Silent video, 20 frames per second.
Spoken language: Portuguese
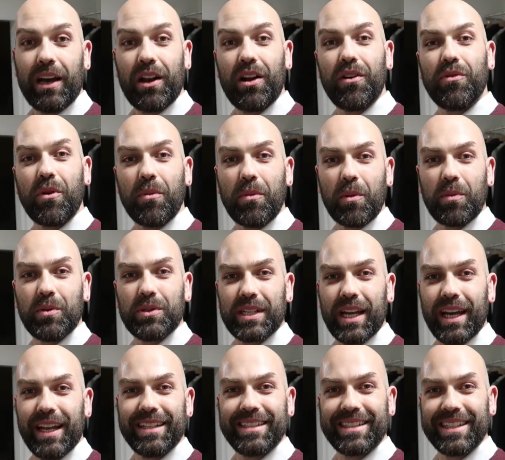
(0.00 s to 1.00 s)
Carol foi me
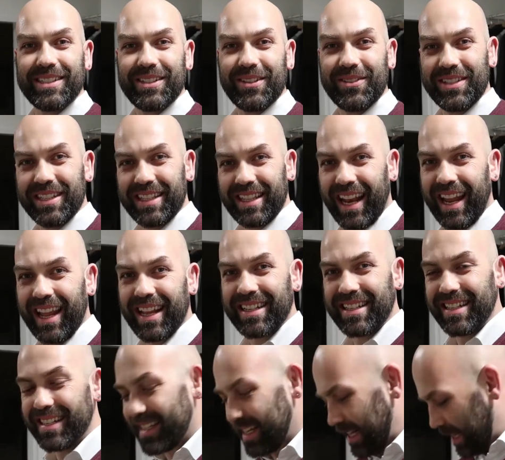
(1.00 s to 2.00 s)
buscar na estação de trem, a
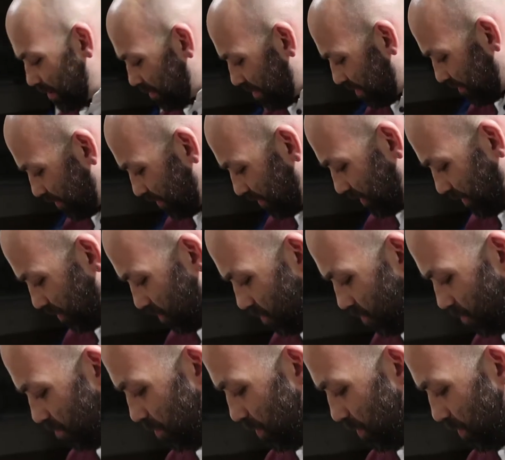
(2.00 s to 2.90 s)
gente já deu uma volta com o